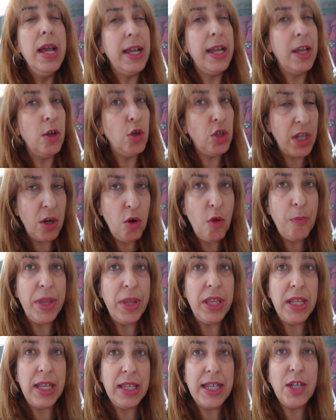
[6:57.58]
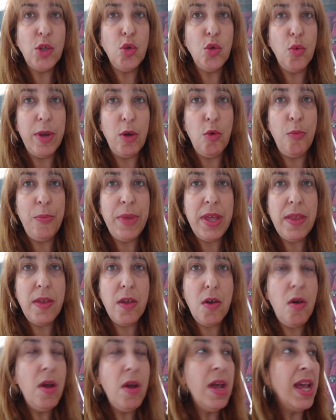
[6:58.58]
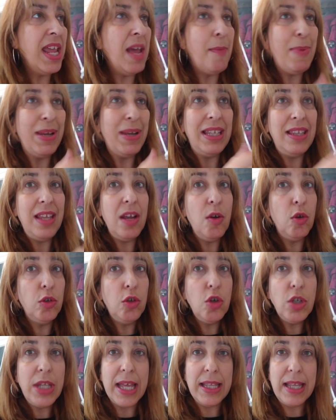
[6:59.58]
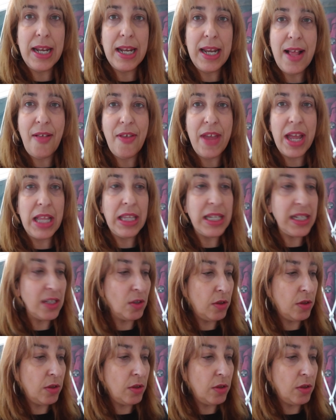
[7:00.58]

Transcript: que os tengo pendiente de subir un vídeo, y aparte tengo otros que ya tenía de antes.